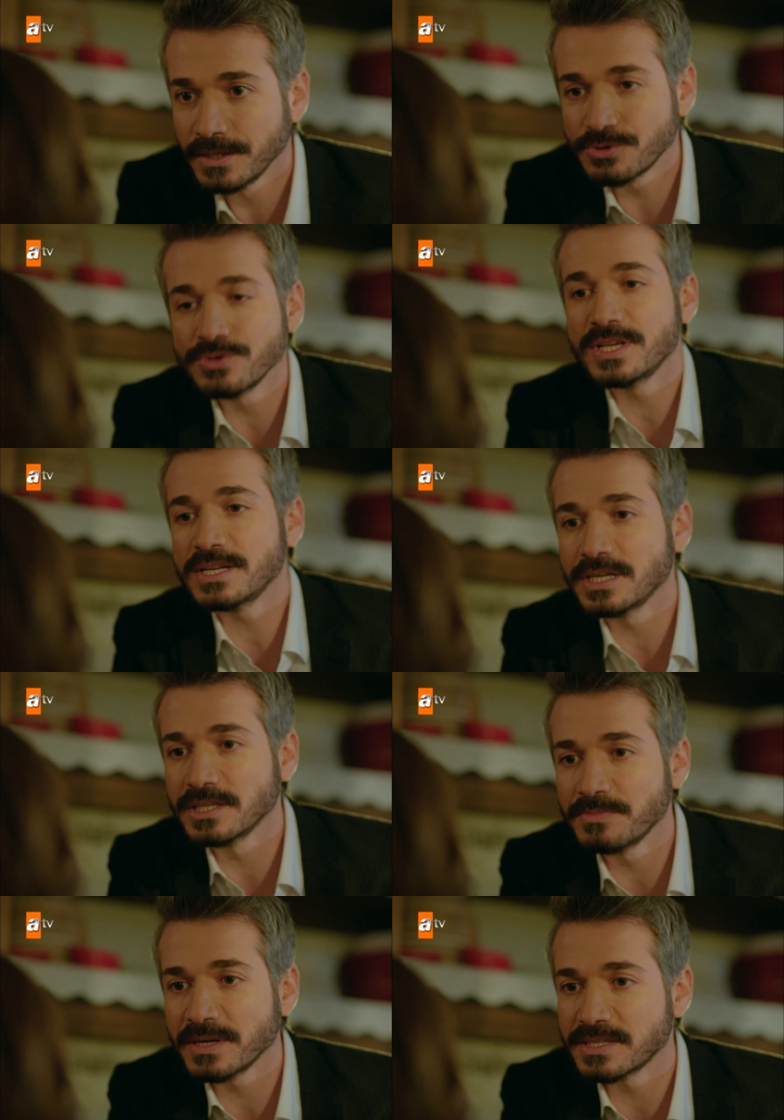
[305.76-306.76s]
Çünkü sen
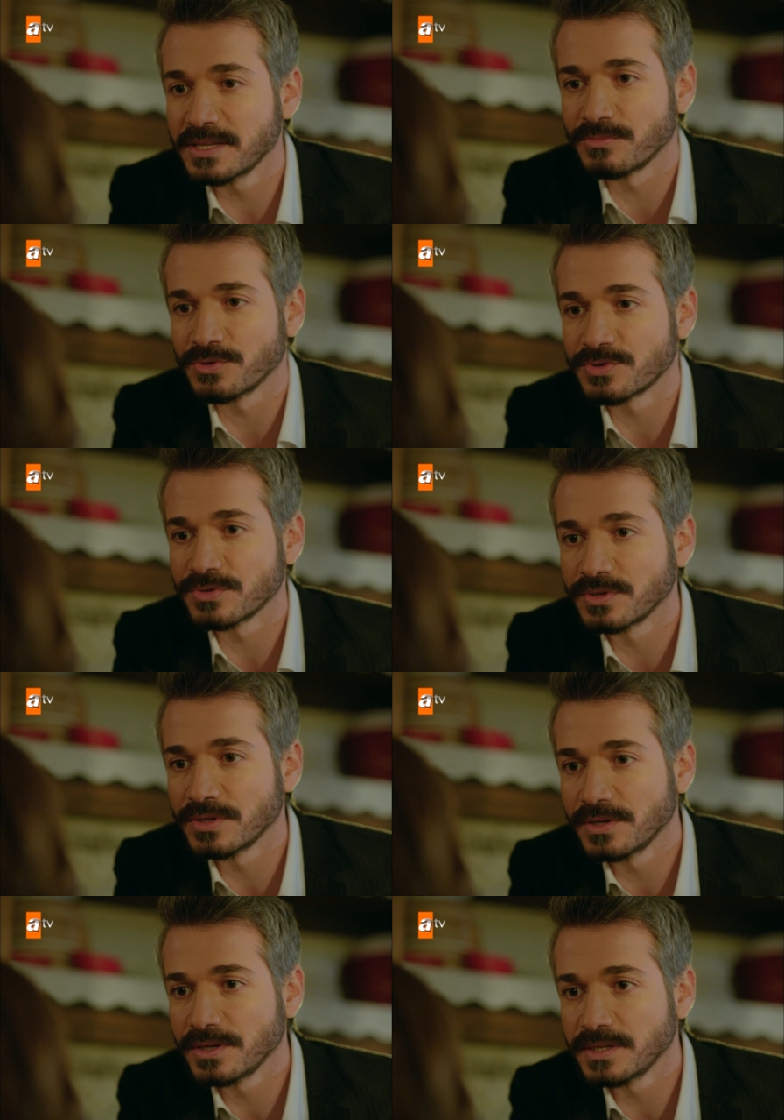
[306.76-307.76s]
çalışmak istemiyorsun.
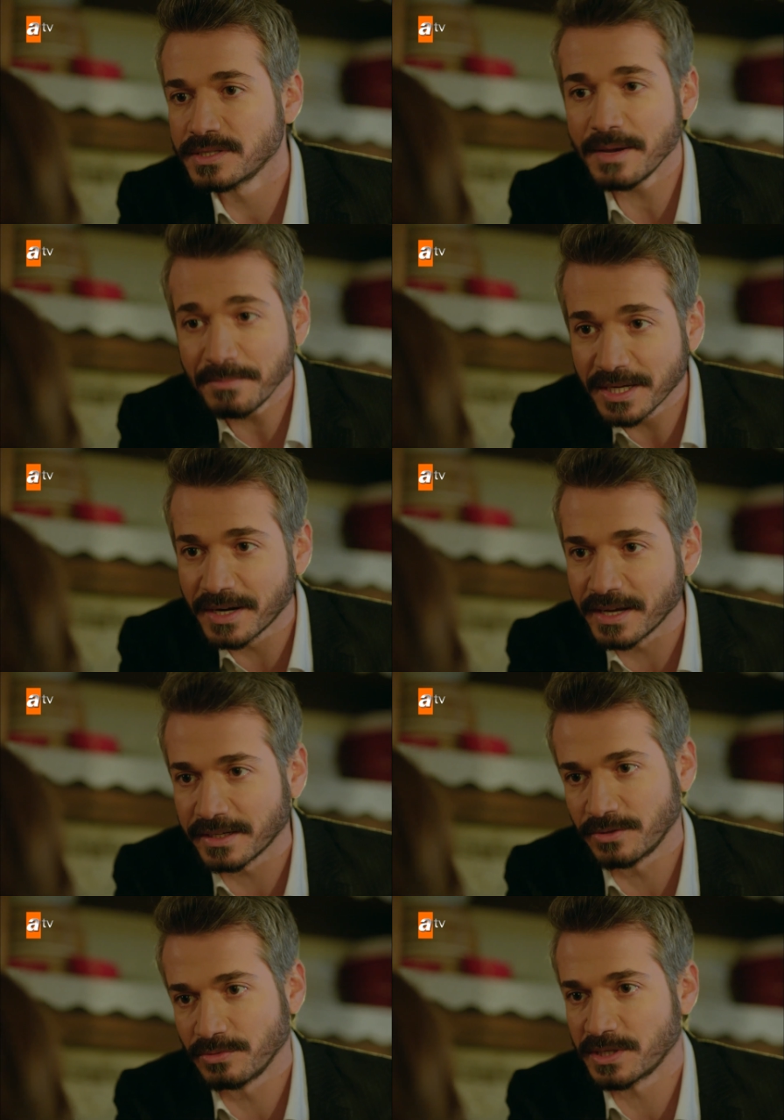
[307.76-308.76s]
Sen Miran'a
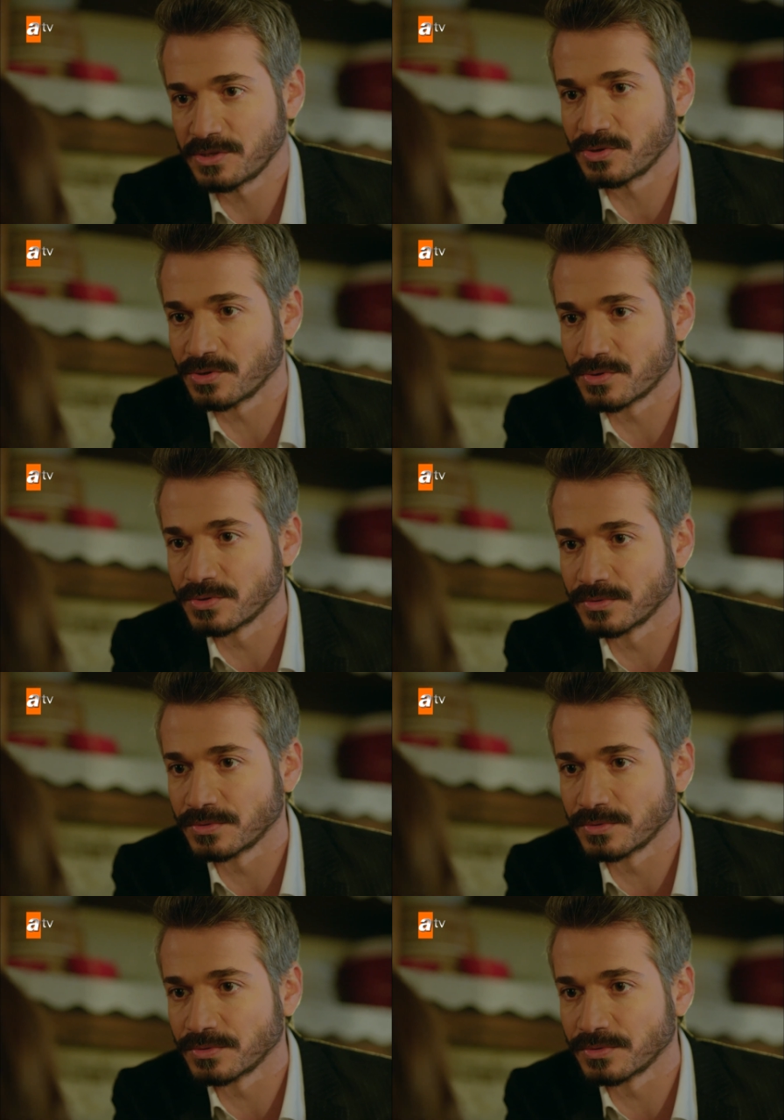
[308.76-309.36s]
yakın olmak istiyorsun.